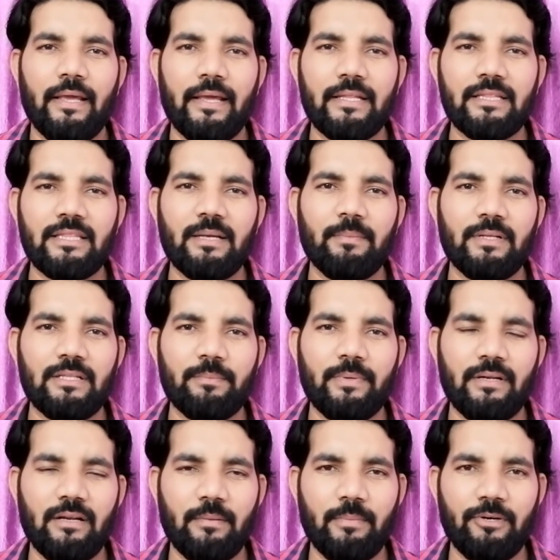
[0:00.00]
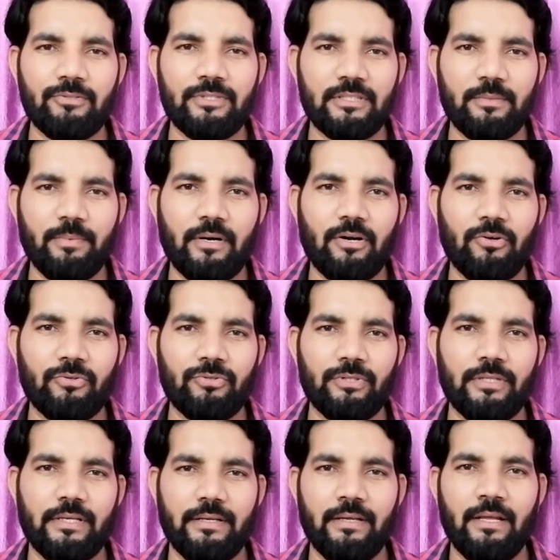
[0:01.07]
ఎంతమంది పిల్లల భవిష్యత్తు
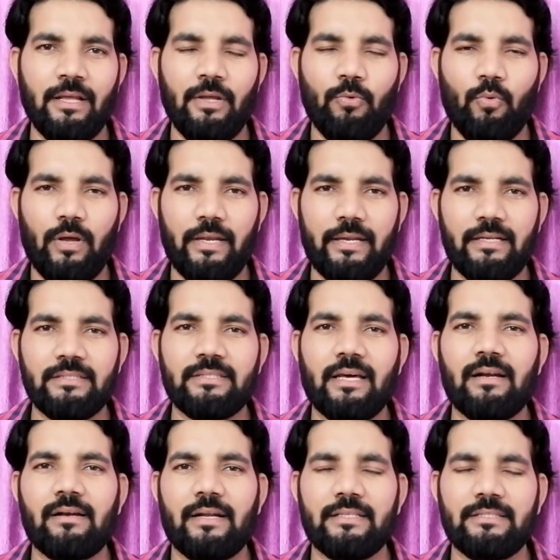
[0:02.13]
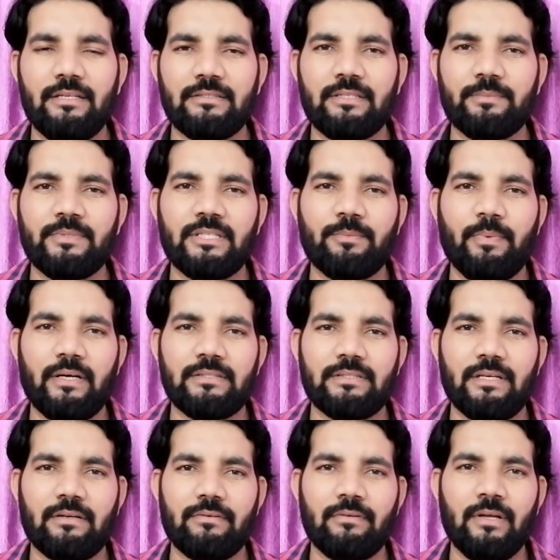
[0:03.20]
పాడవుతుంది వాళ్ళు ఎన్నిసార్లు రాసినా సబ్జెక్ట్ పాస్
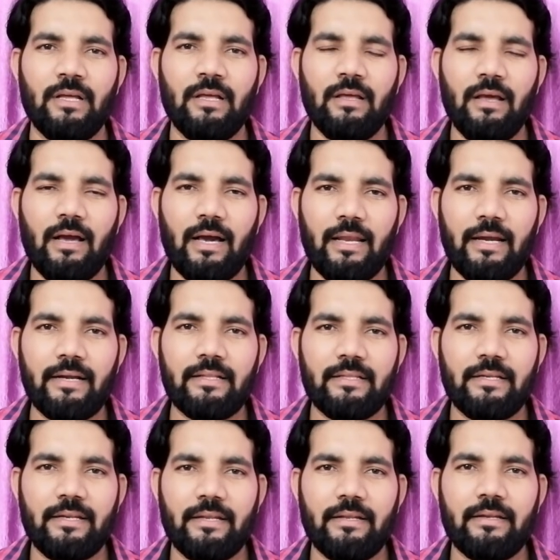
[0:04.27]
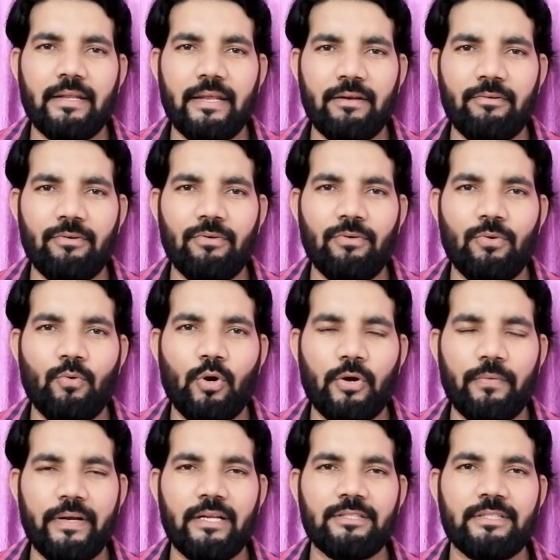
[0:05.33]
గారు అలాంటిది నేను ఒక
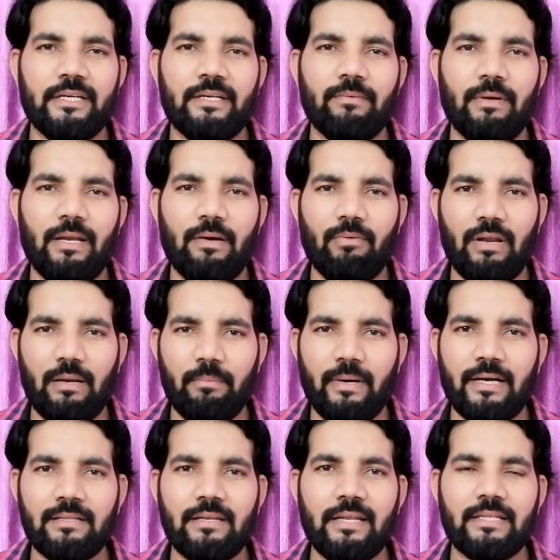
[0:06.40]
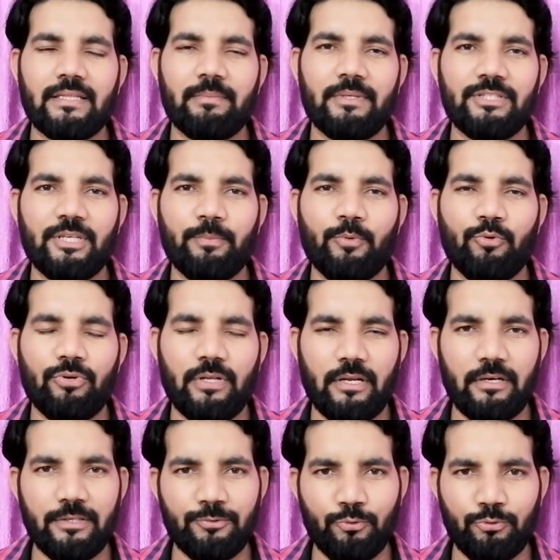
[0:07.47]
వీడియో చేయడం వల్ల వాళ్ళ బాధలు ఎంతమంది
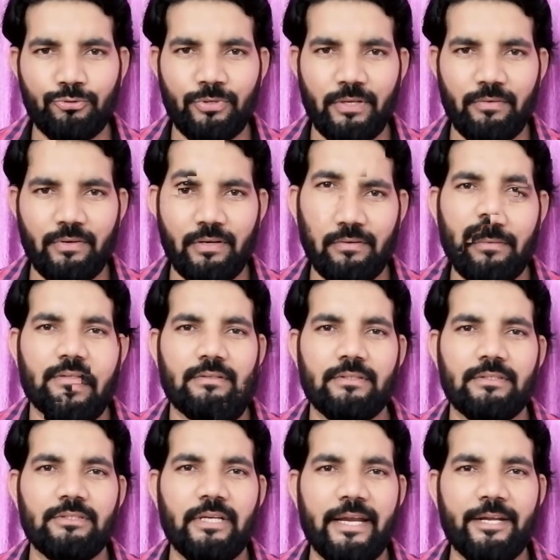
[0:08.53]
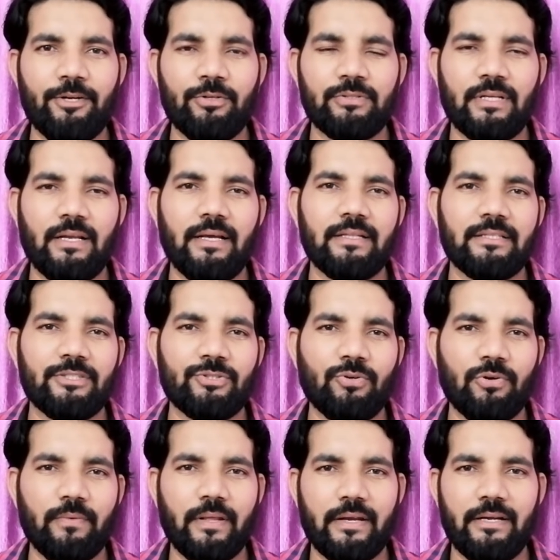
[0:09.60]
చెప్పుకుంటున్నారో నేను చూస్తూనే ఉన్నాను జేఎన్టీ సలహాలు
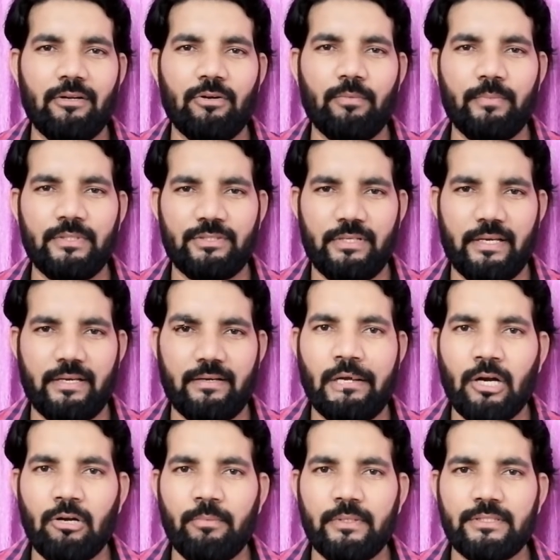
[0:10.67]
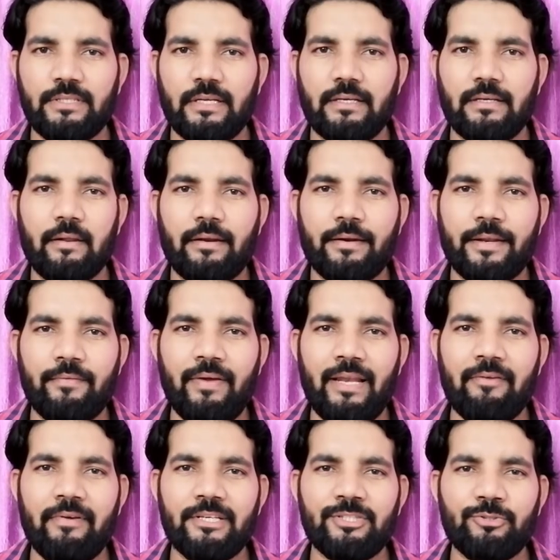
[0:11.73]
తీసుకోవడమే రెండో ఒక మిస్టేక్ ఆవిడ మిస్టేక్
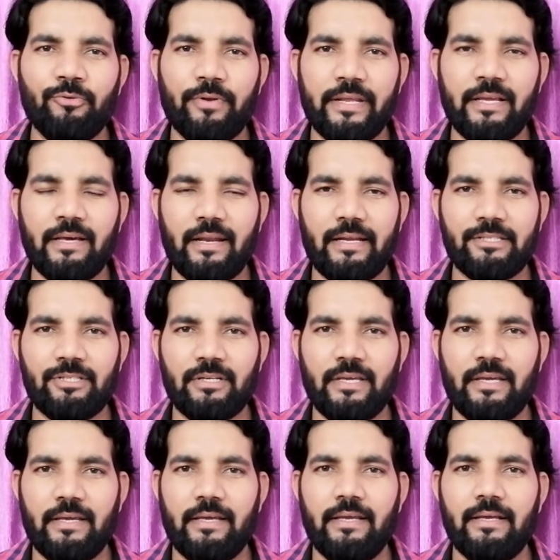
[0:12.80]
రీవాల్యుయేషన్ రీకరెక్షన్కి